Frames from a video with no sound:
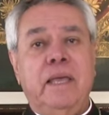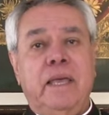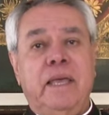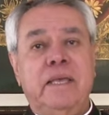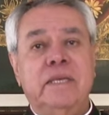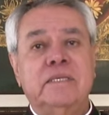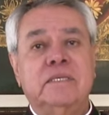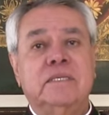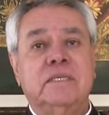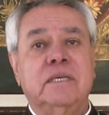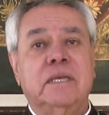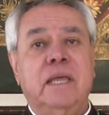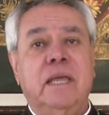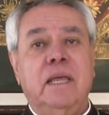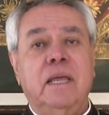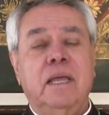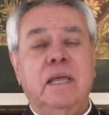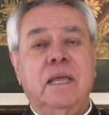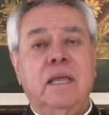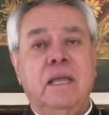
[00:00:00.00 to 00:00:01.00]
es
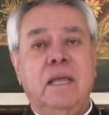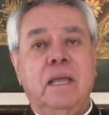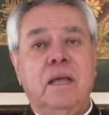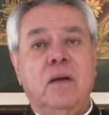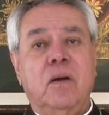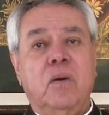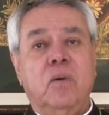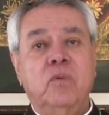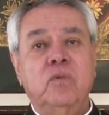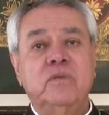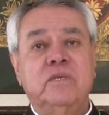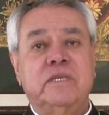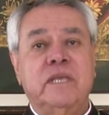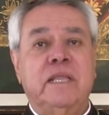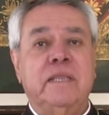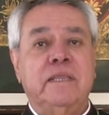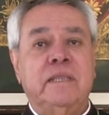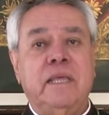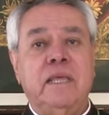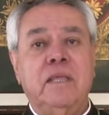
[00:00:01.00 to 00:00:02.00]
un
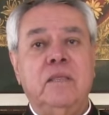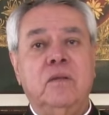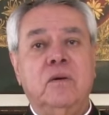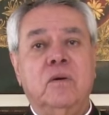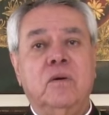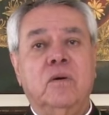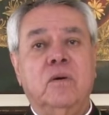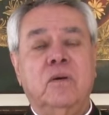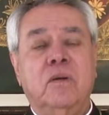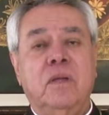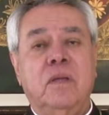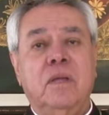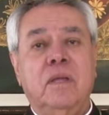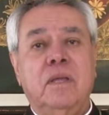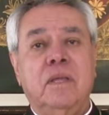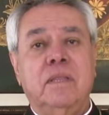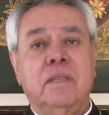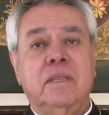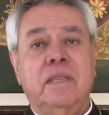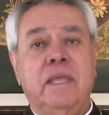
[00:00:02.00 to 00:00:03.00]
sentido
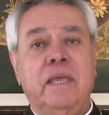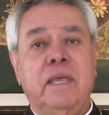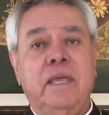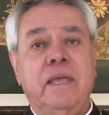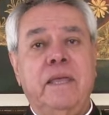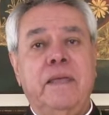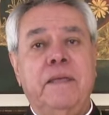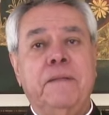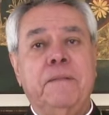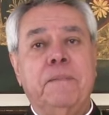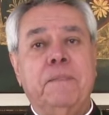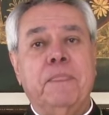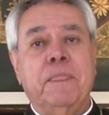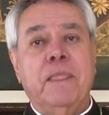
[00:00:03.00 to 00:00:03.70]
de,